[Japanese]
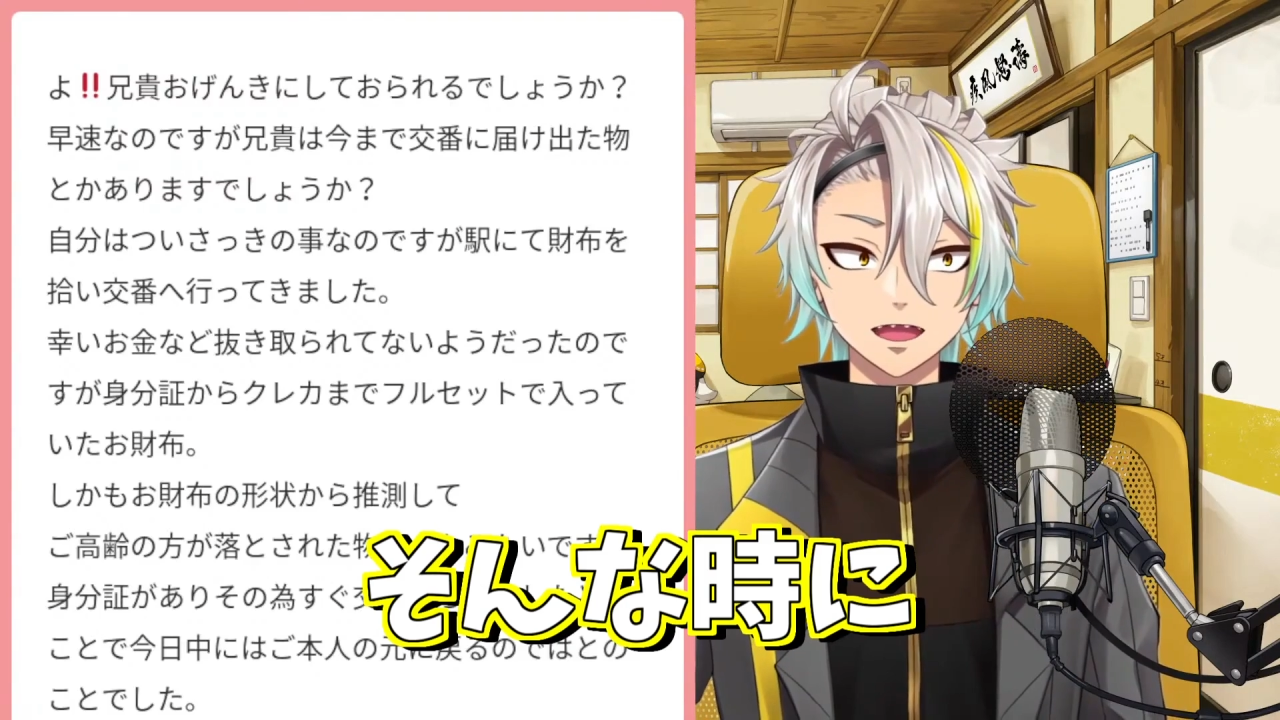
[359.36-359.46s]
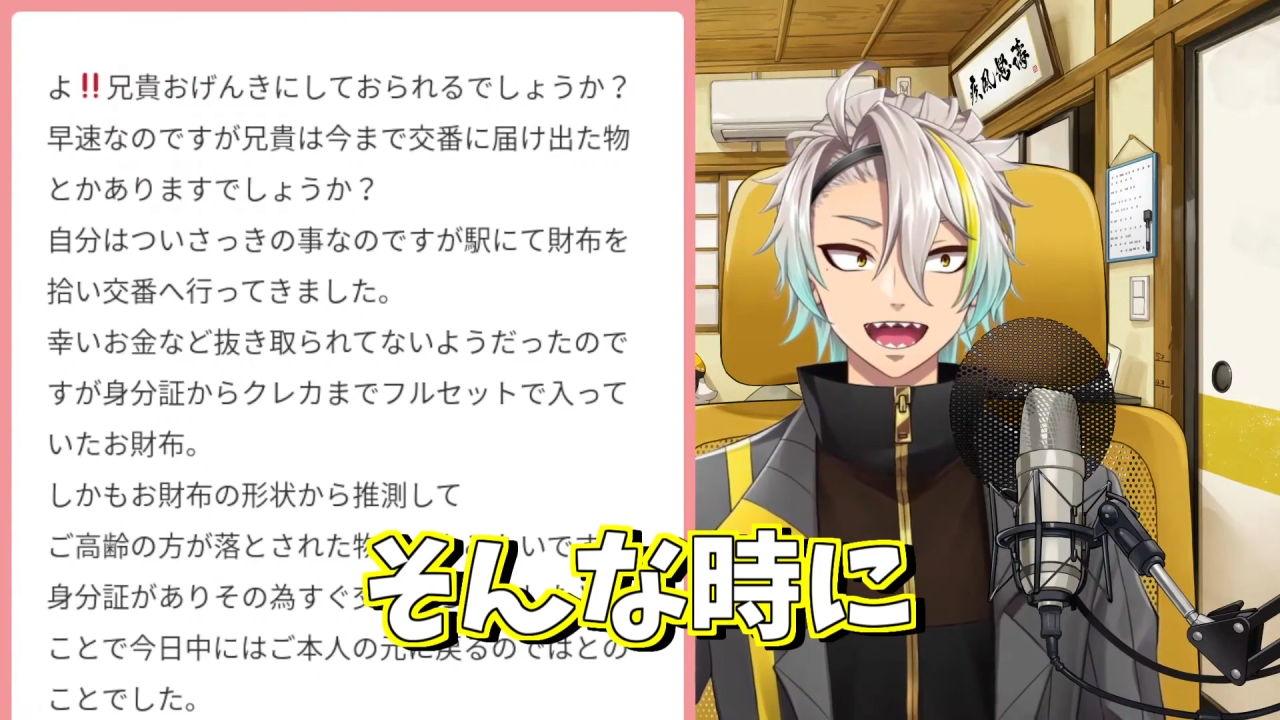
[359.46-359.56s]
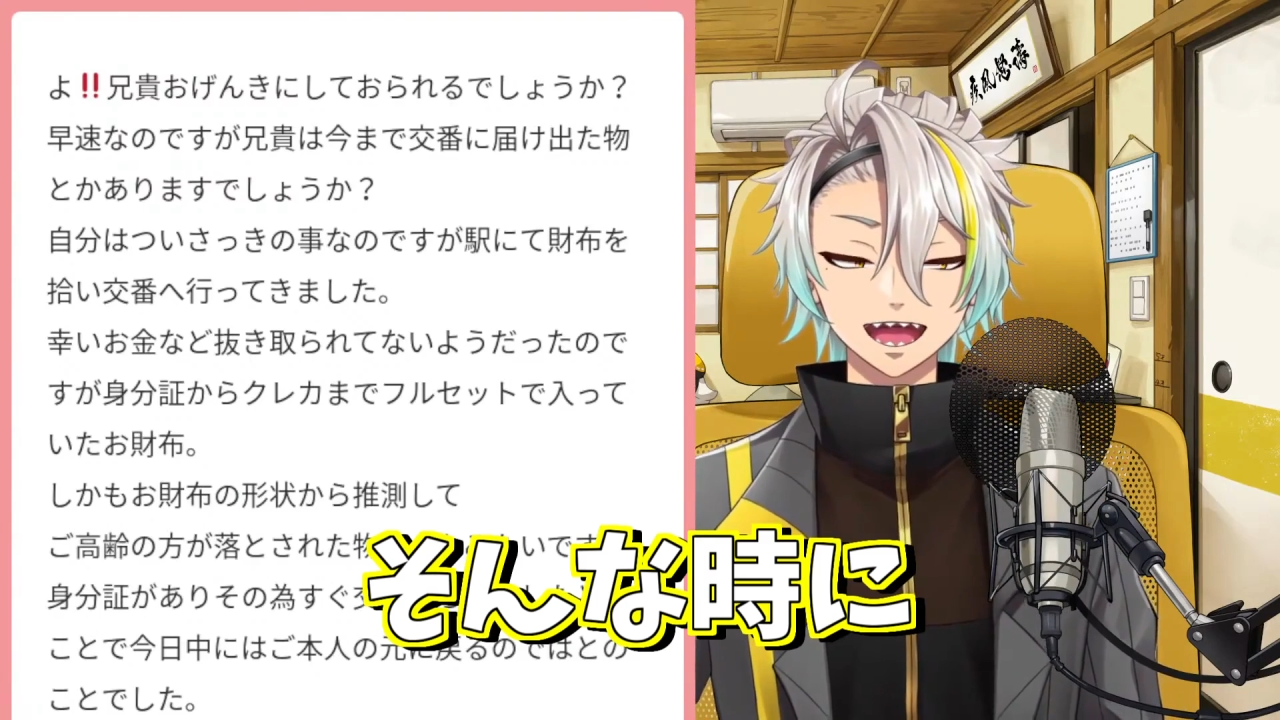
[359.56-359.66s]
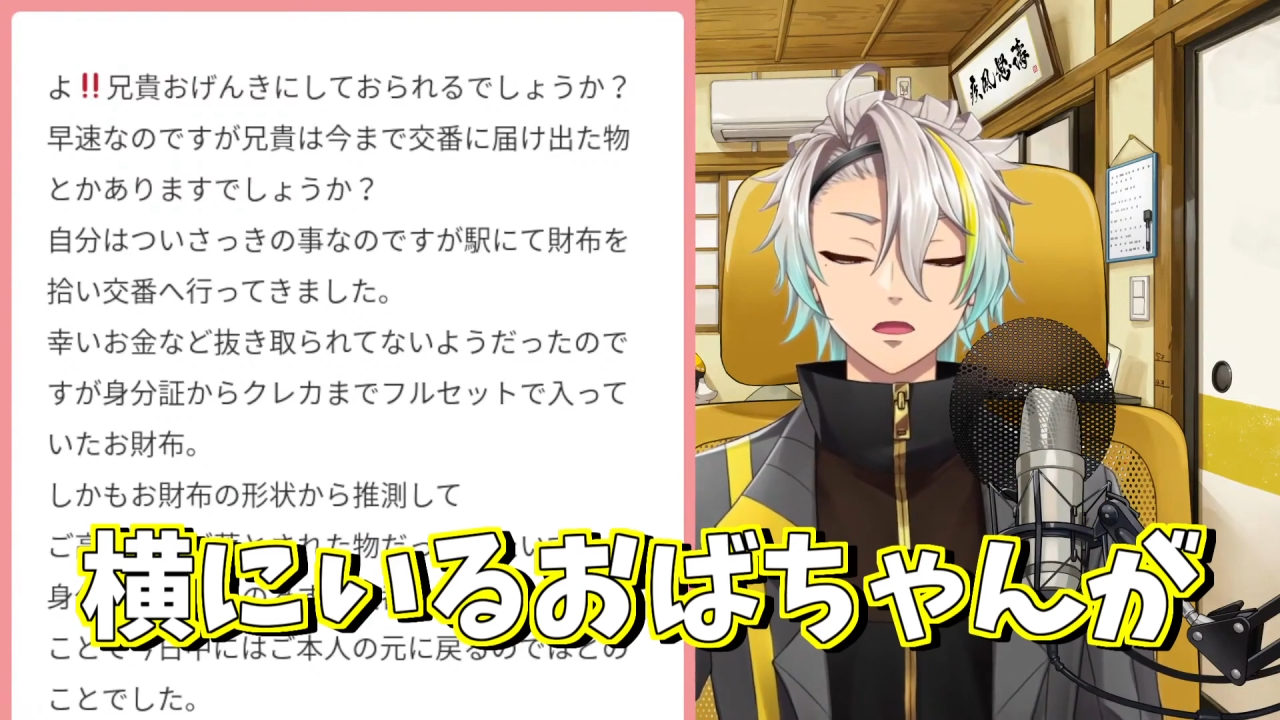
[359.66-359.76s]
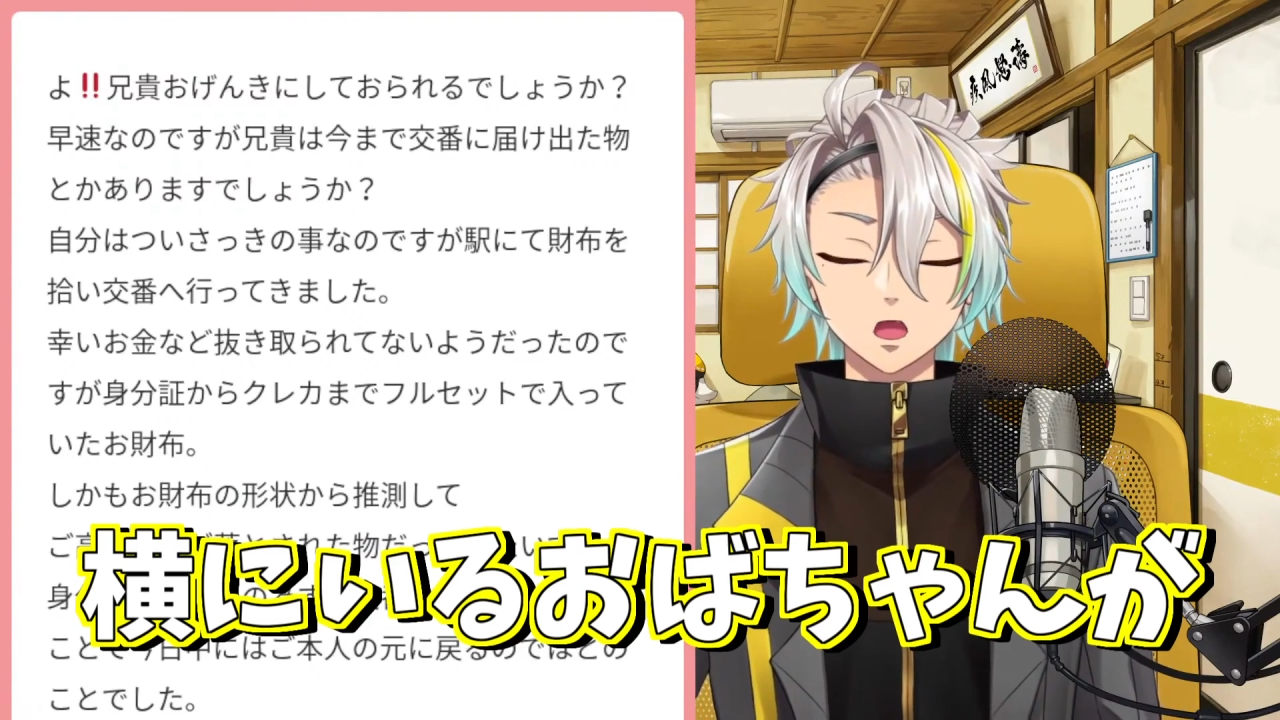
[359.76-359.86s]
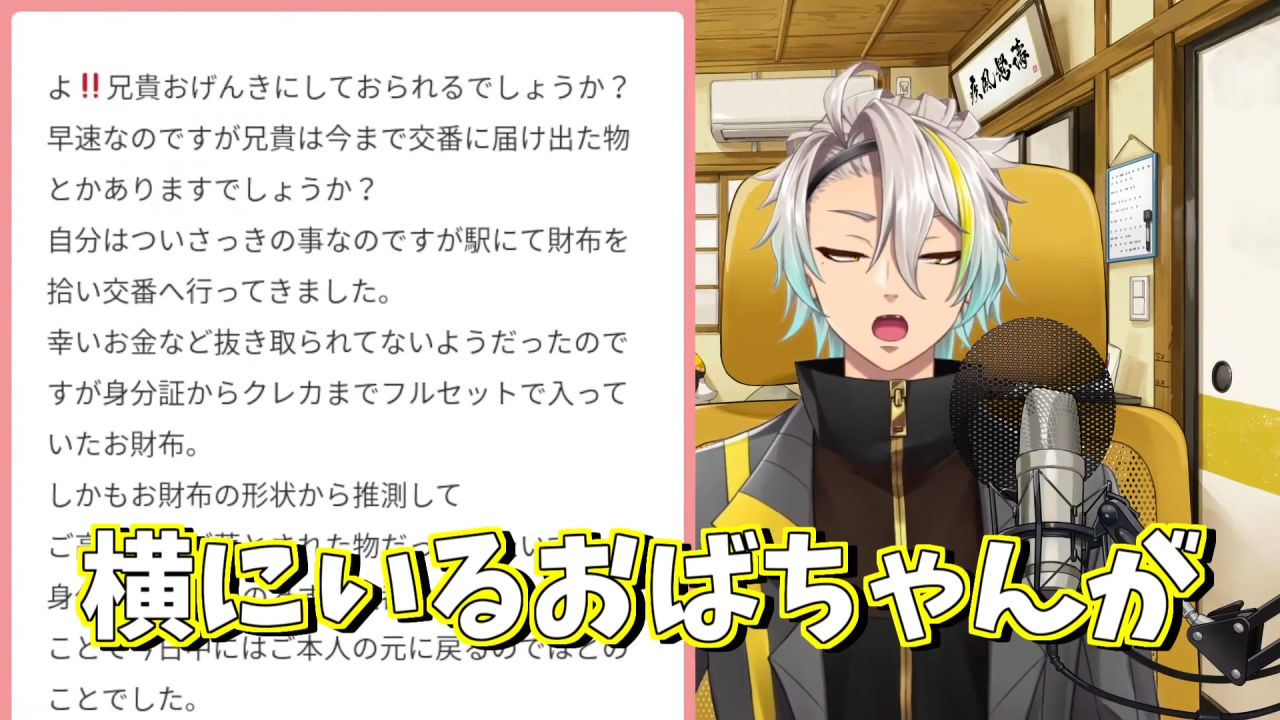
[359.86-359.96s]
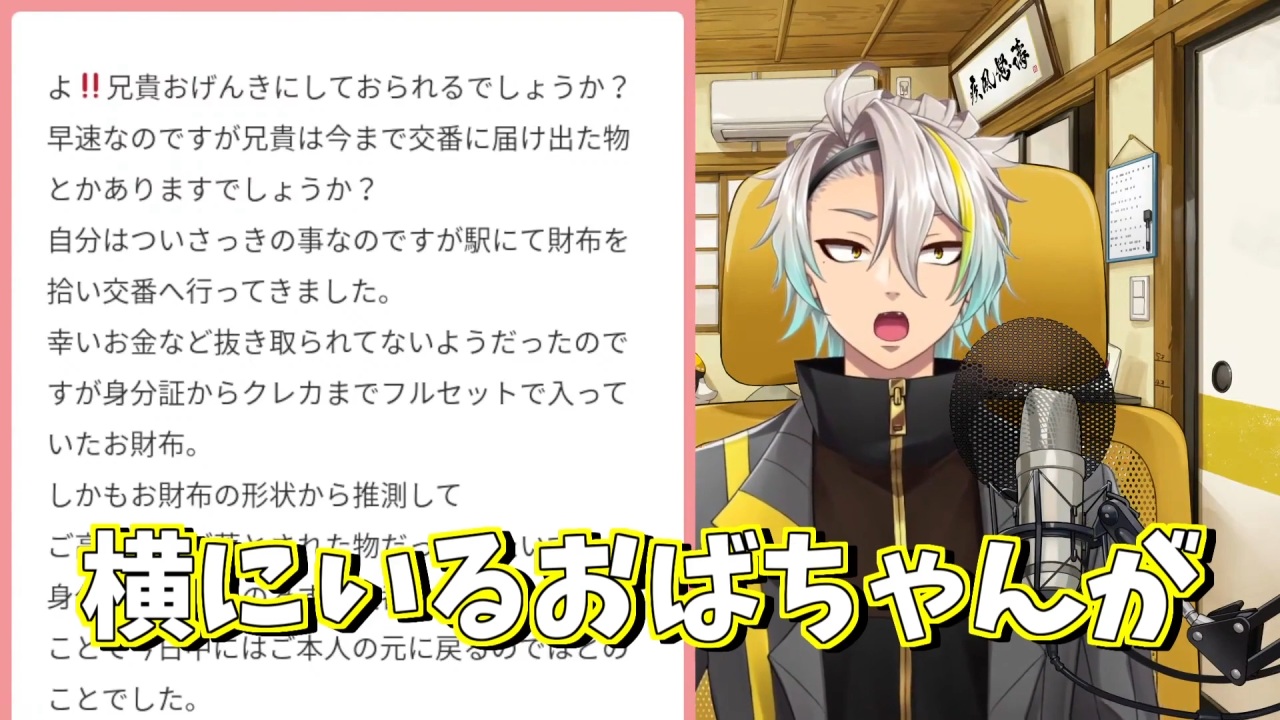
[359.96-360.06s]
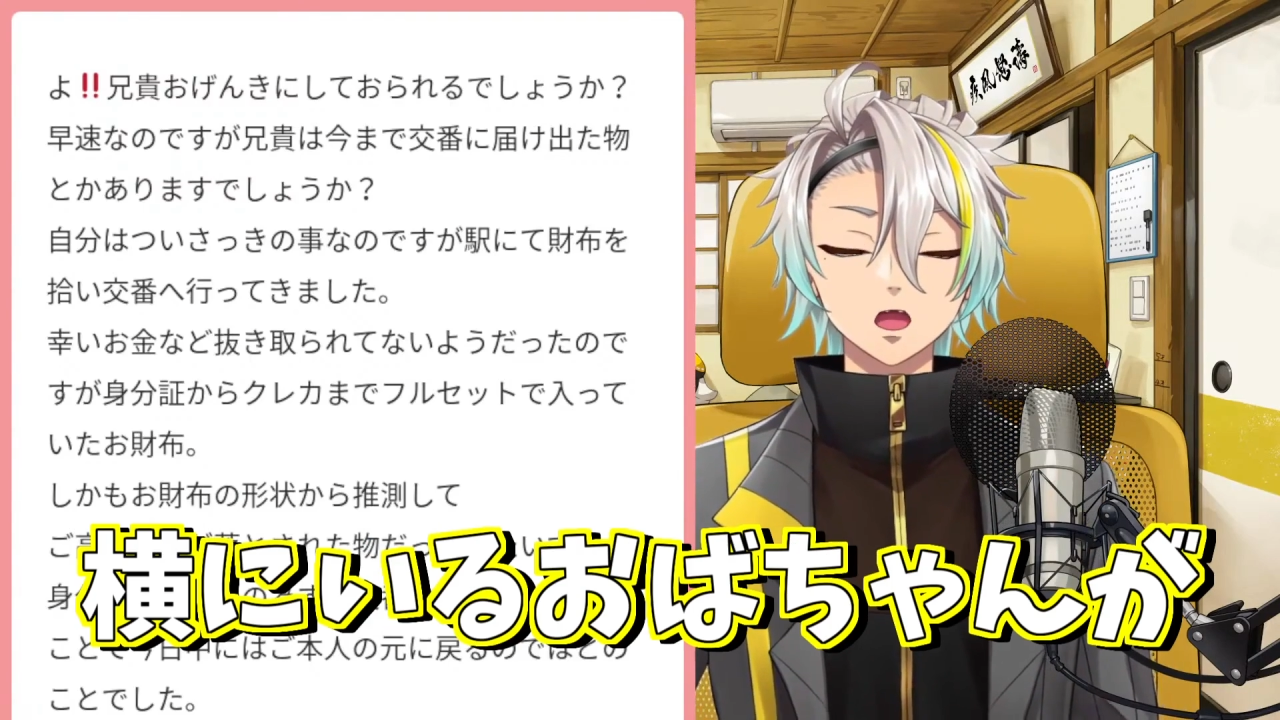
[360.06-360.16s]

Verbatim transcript: 時に、横にい